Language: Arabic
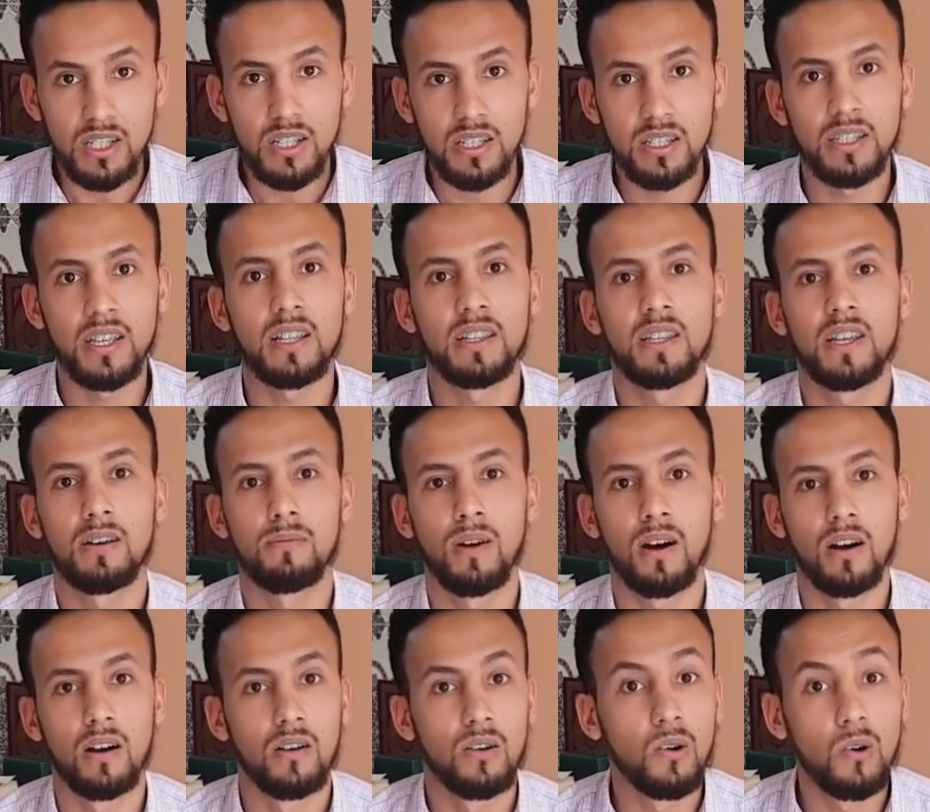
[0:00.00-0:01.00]
ديال دابا
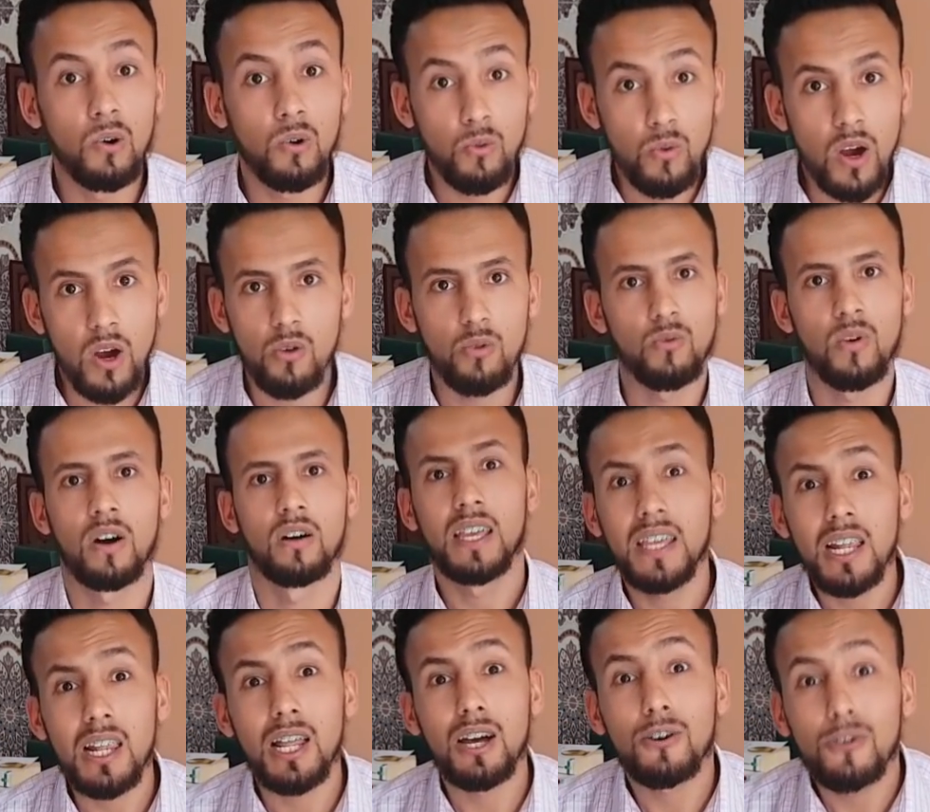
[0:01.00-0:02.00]
هو هو
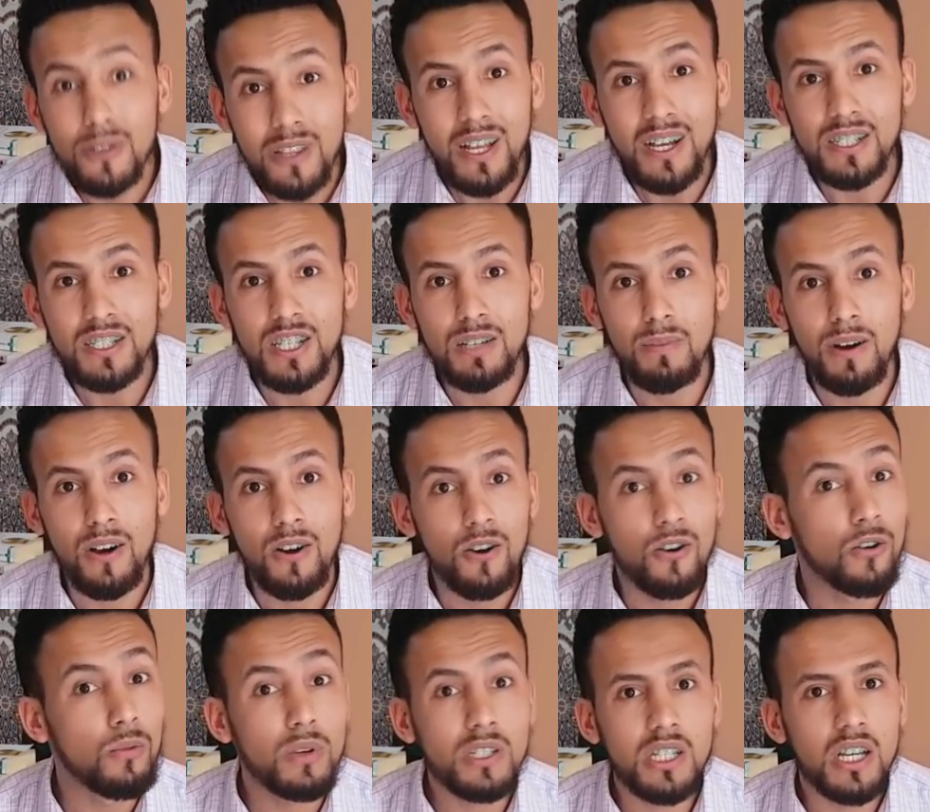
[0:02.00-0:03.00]
يلا خذ العزيمه
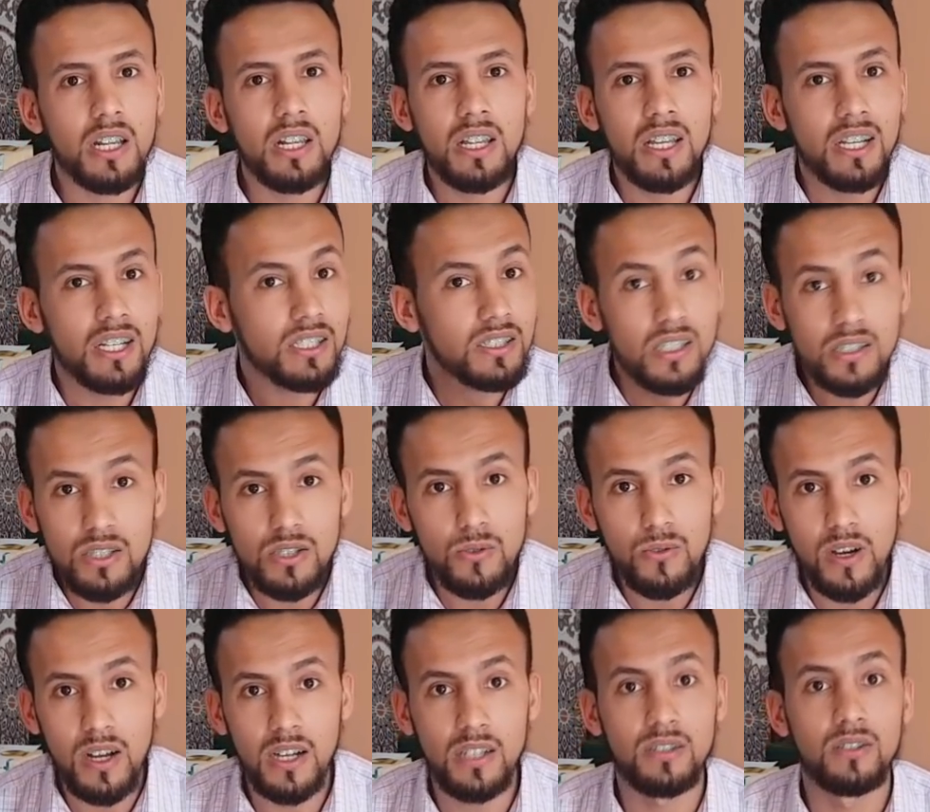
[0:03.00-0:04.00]
وما تخلي حتى شي
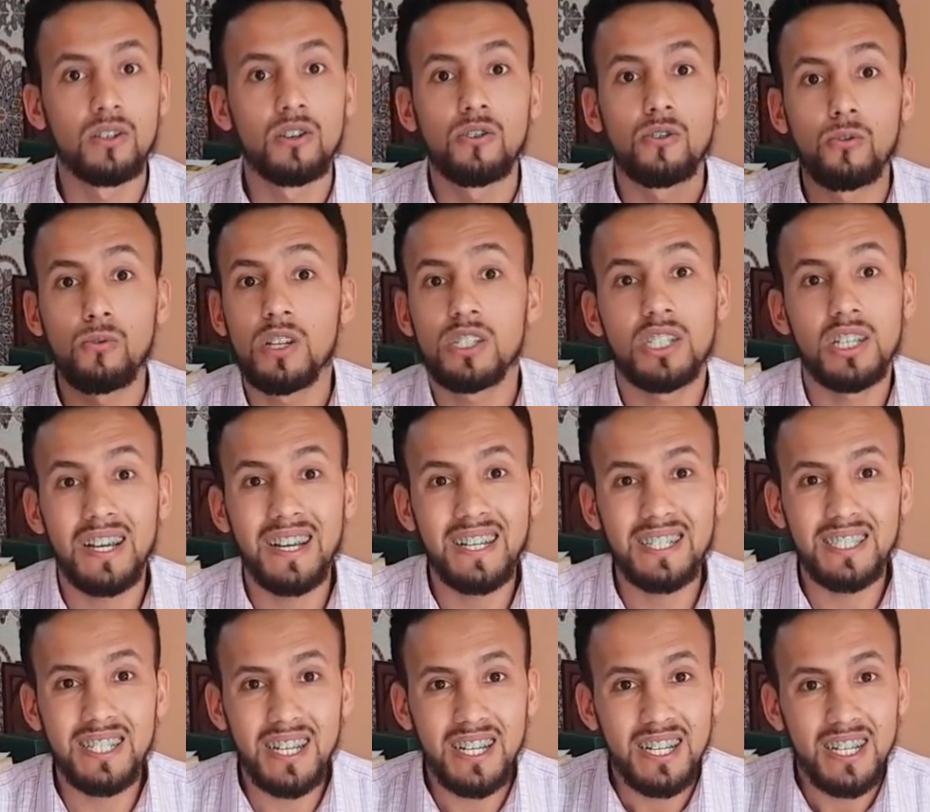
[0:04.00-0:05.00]
واحد ولا شي
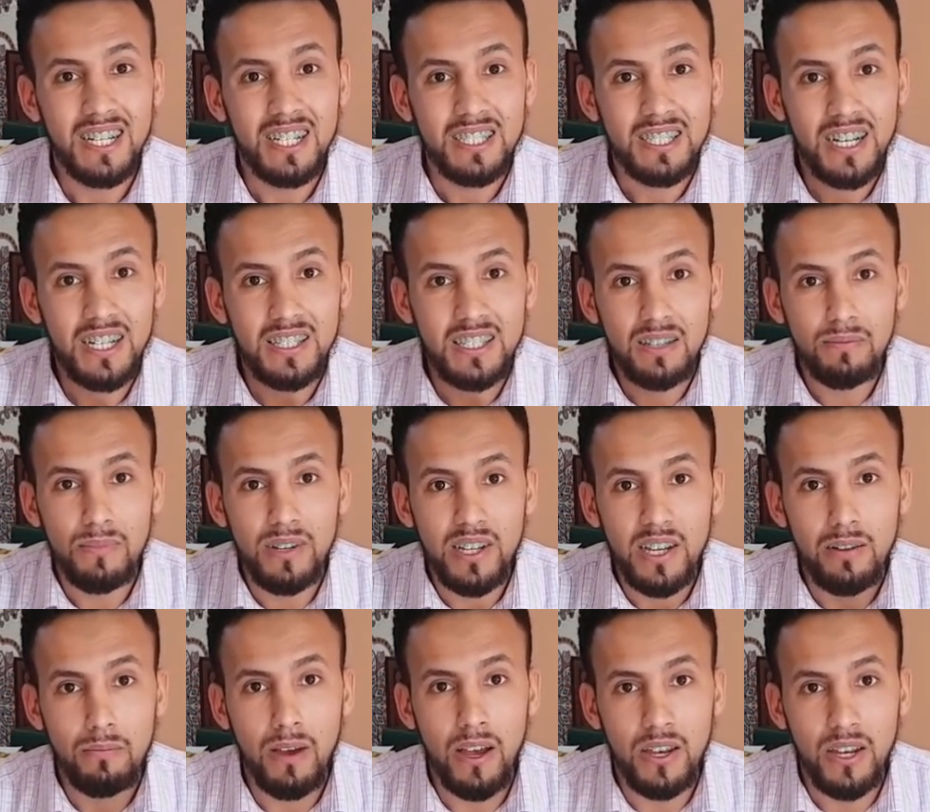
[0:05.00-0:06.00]
حاجه تحطم لك
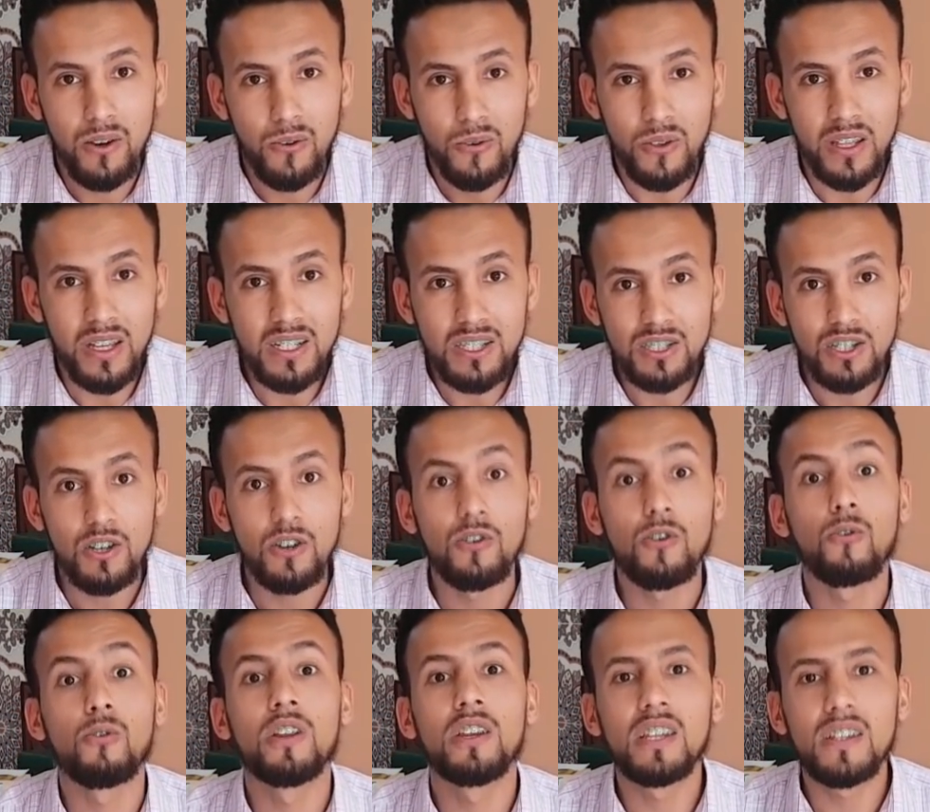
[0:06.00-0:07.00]
المعنويات
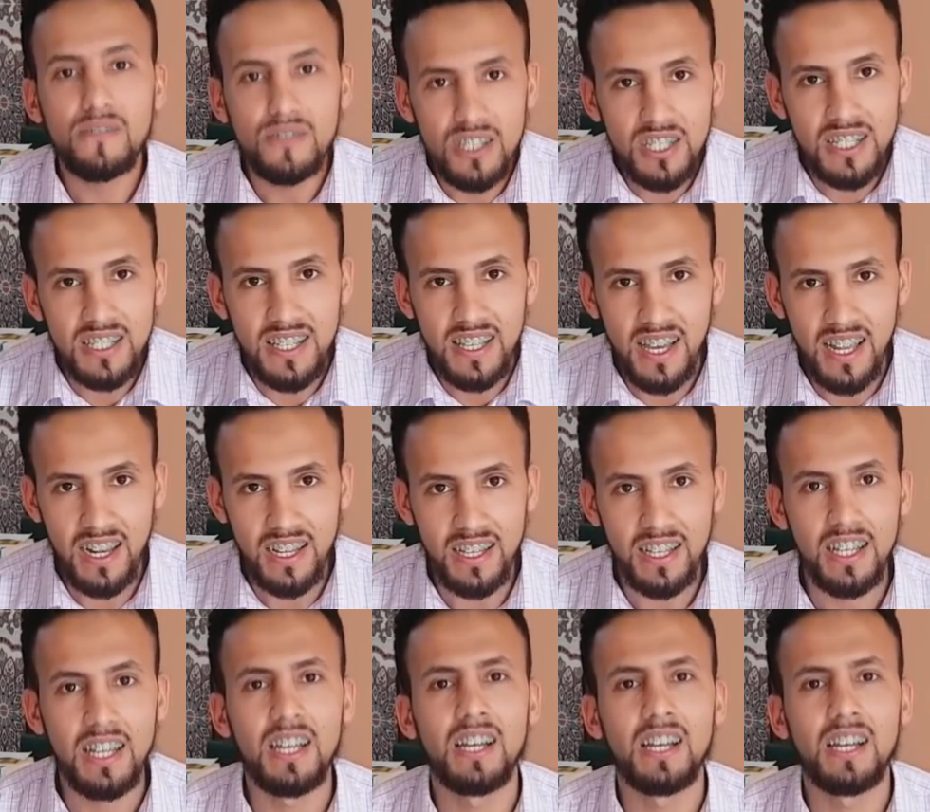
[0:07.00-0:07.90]
ولا النفسيه ديالك